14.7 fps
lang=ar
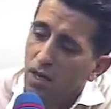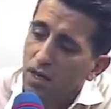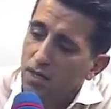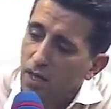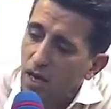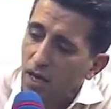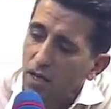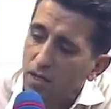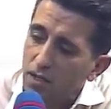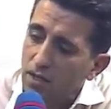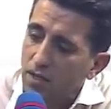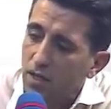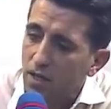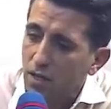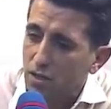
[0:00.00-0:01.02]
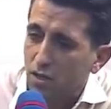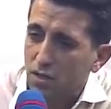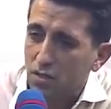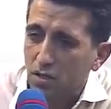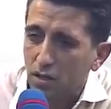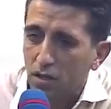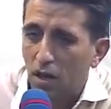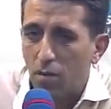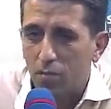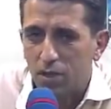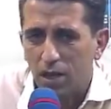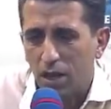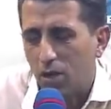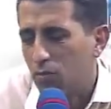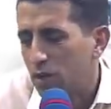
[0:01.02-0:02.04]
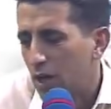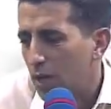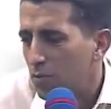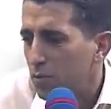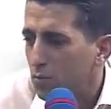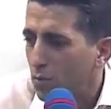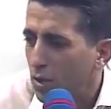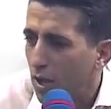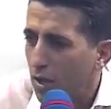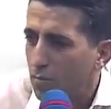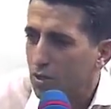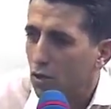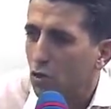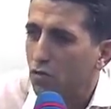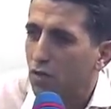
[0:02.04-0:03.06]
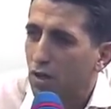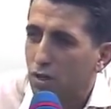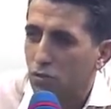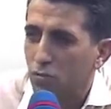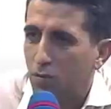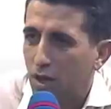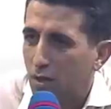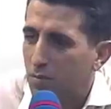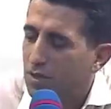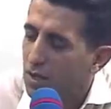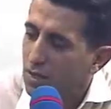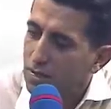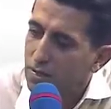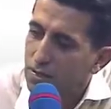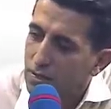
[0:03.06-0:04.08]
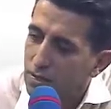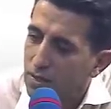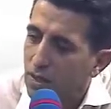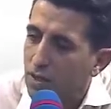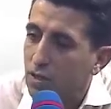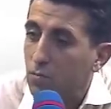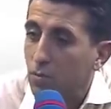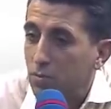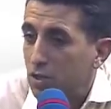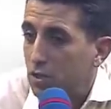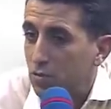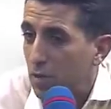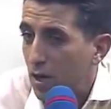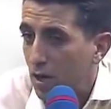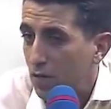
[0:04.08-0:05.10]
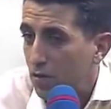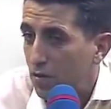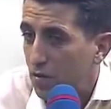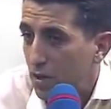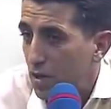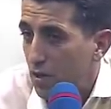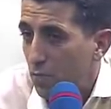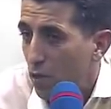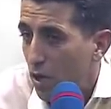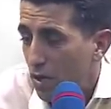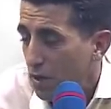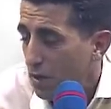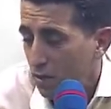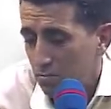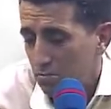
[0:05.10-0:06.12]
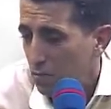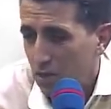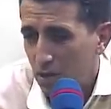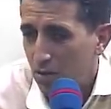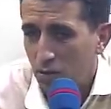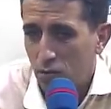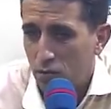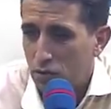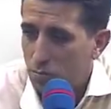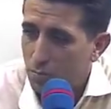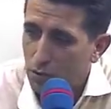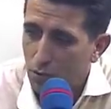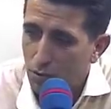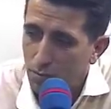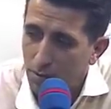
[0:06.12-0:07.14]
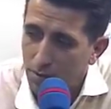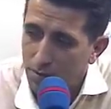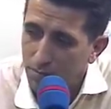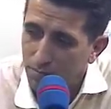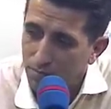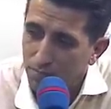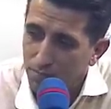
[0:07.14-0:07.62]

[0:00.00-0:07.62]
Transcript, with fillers: اللي تخلت لدرجه اللي عبد يخون عبد ولا عبد ياخذ في خاطره من عبد خاطر خاطر ما مشاش معاه في ثنيه معينه ما نظنش بالكل معناها